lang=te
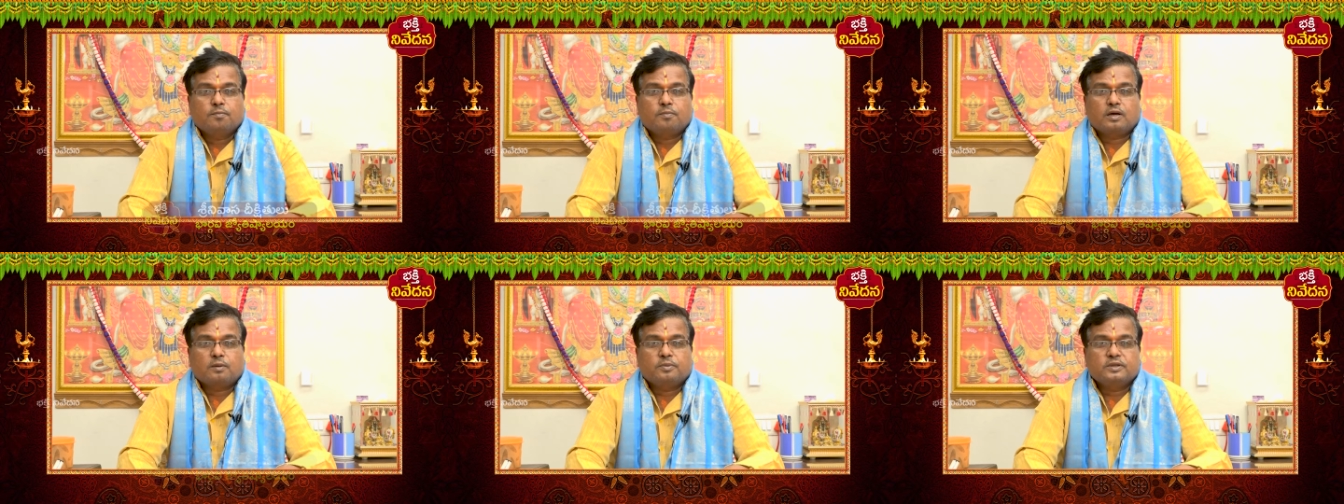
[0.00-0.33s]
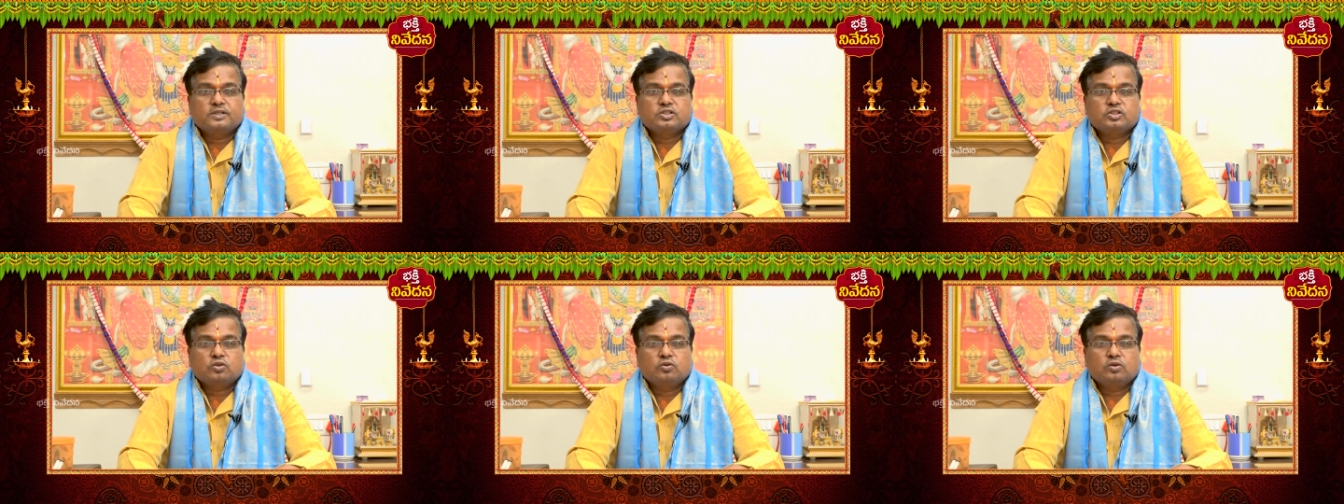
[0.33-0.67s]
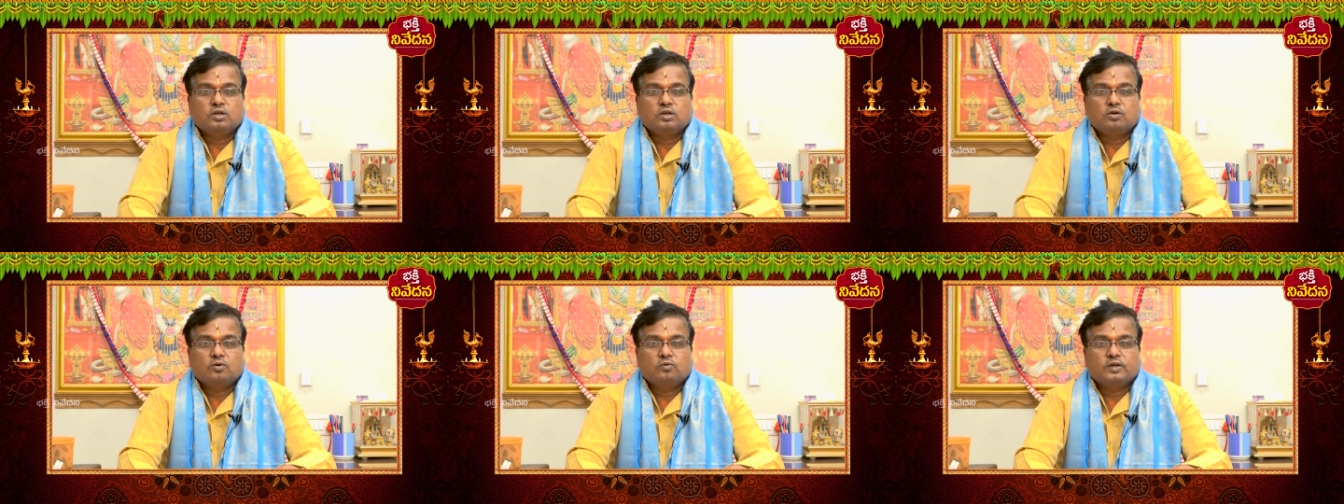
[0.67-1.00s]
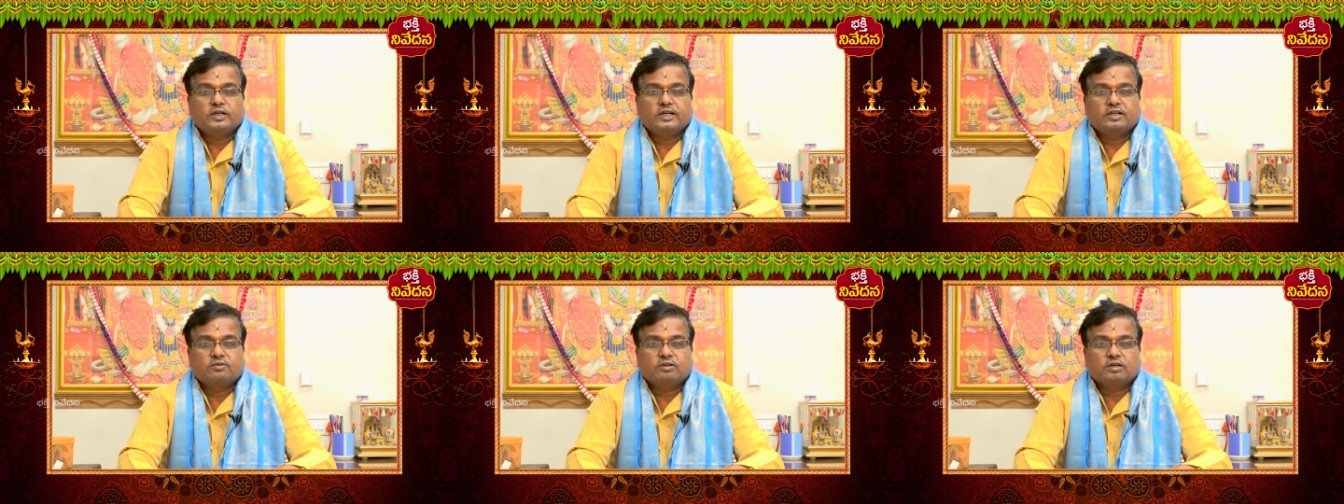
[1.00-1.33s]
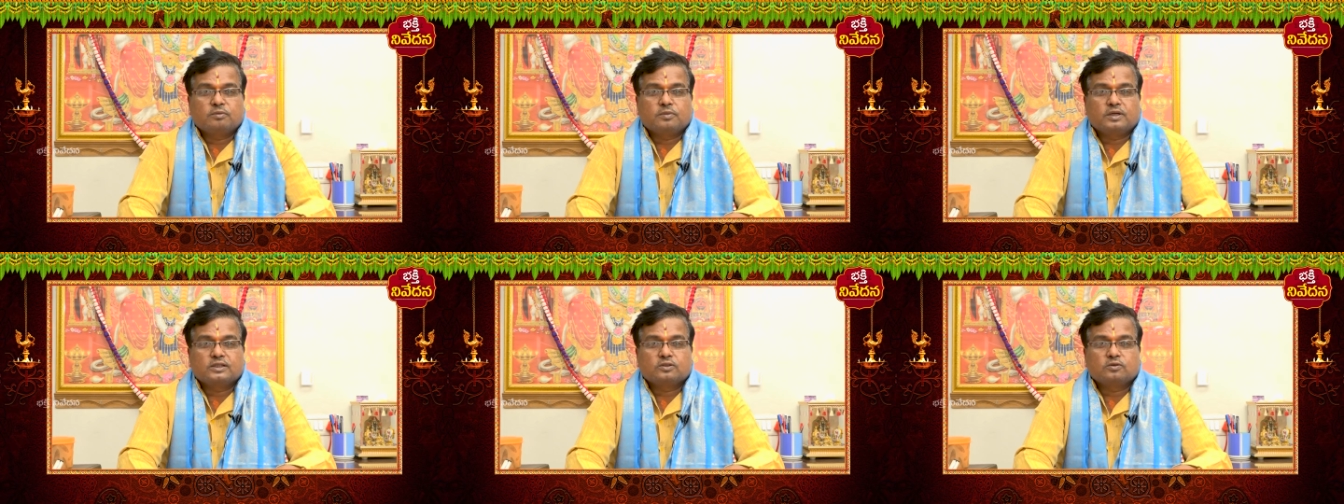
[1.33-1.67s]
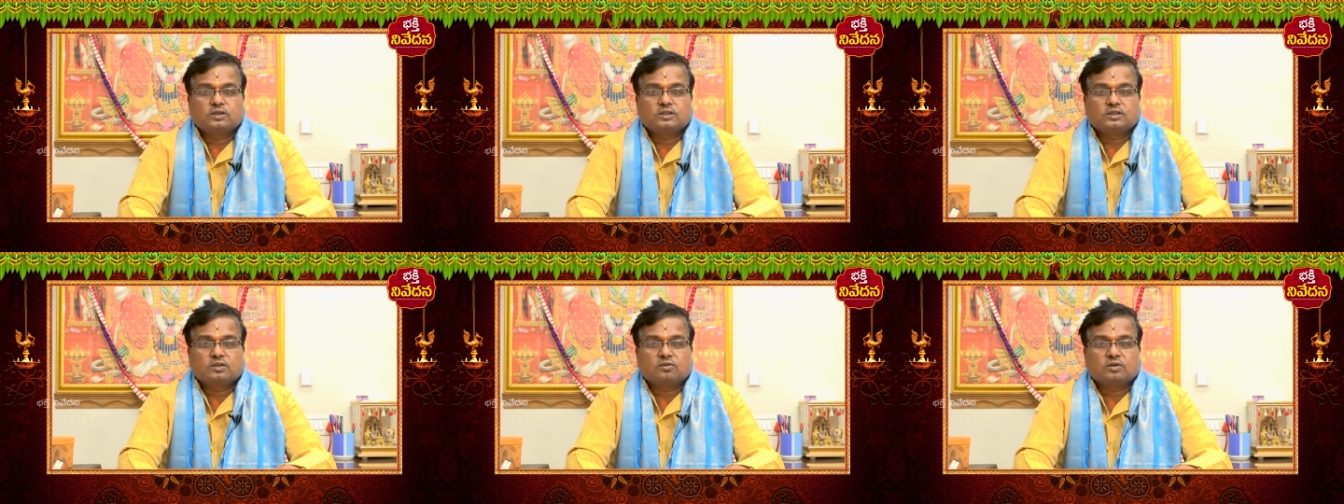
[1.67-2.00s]
ప్రపంచంలో ఉండేటువంటి
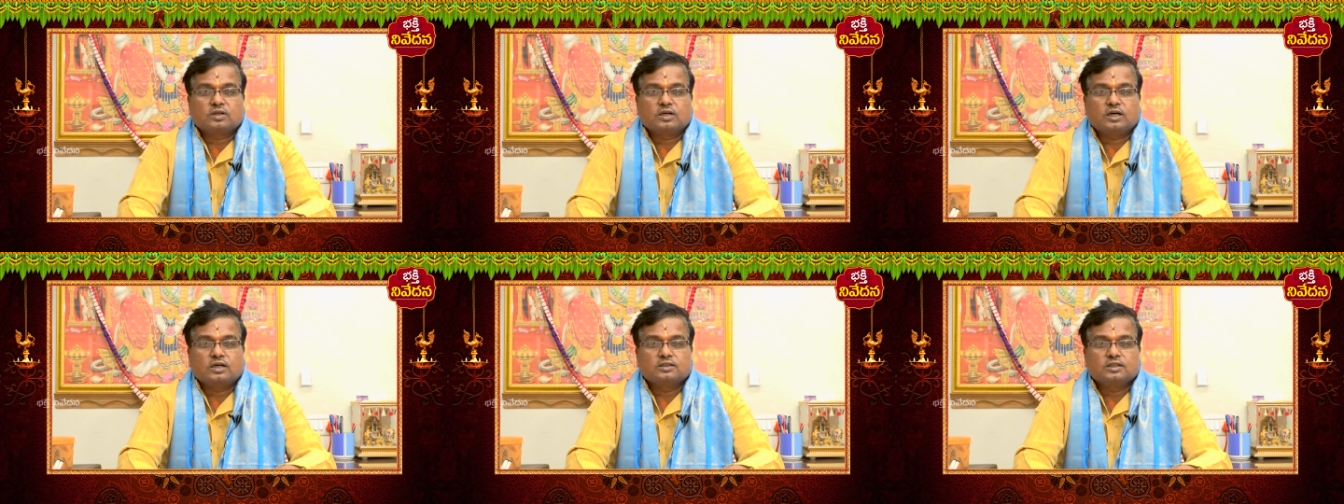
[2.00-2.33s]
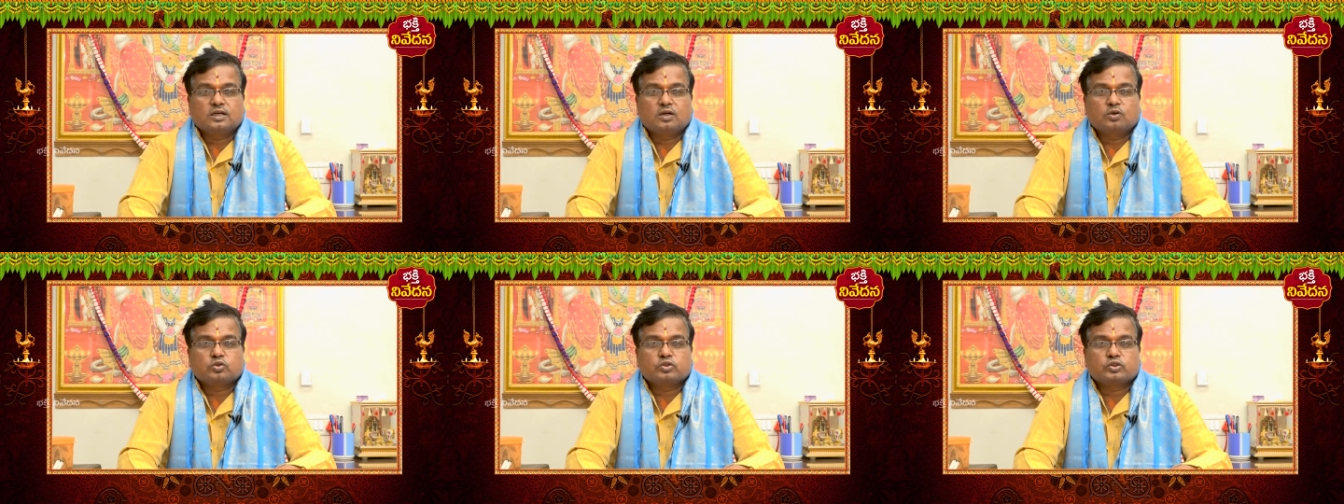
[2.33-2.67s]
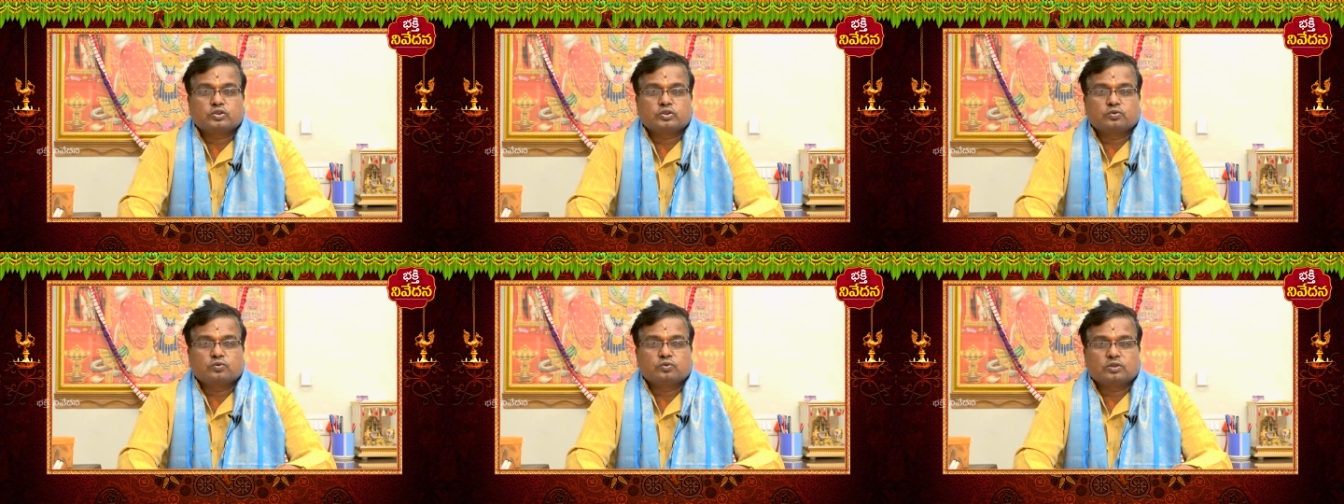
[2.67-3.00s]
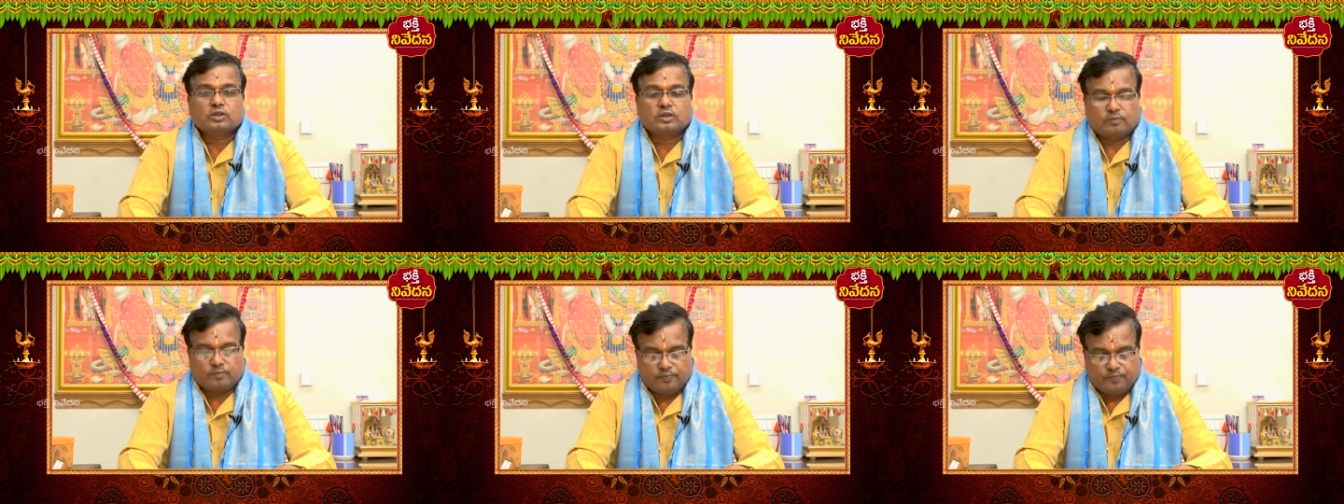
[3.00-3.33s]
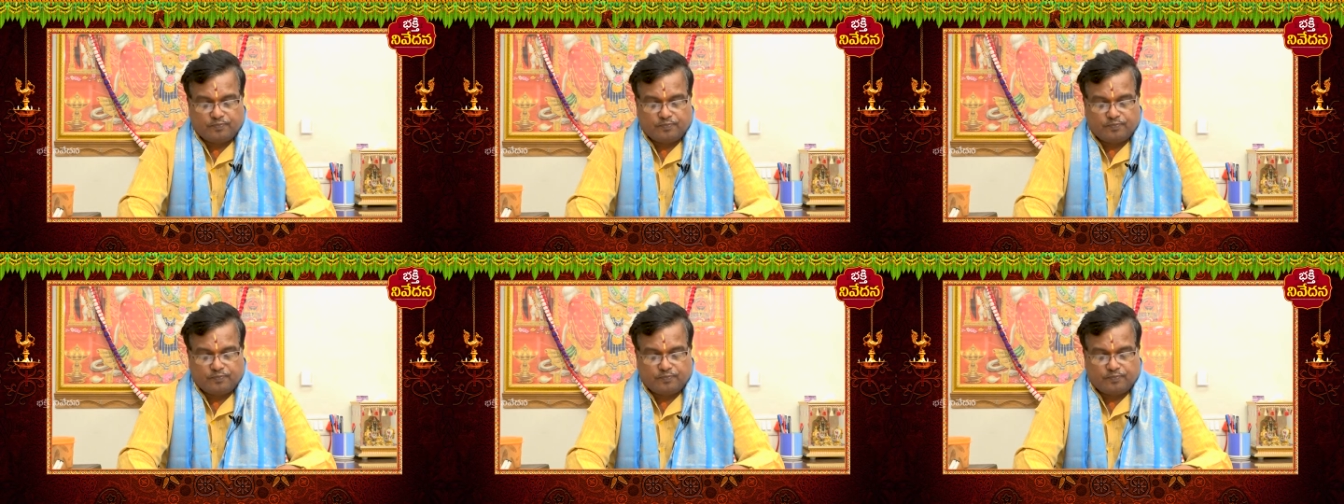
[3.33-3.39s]
మానవులందరూ కూడా అదే ఆలోచిస్తూ ఉంటారు